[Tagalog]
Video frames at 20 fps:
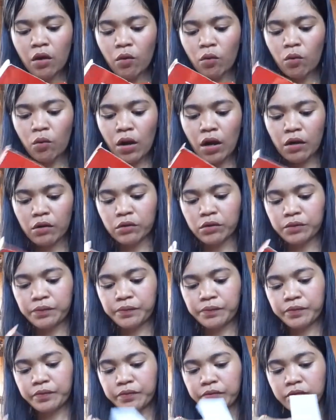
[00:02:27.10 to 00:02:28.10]
Wow.
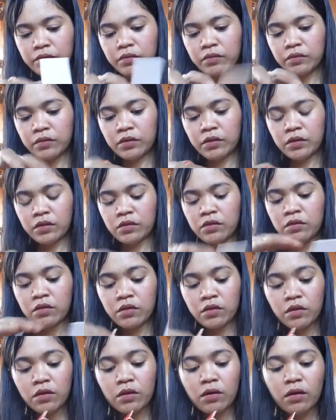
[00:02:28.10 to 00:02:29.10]

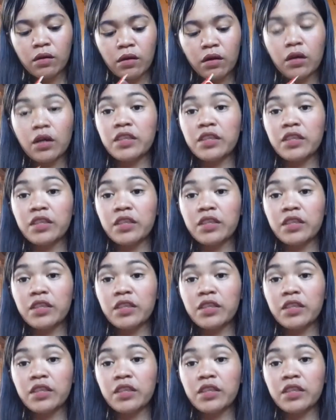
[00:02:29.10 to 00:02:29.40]
Oh,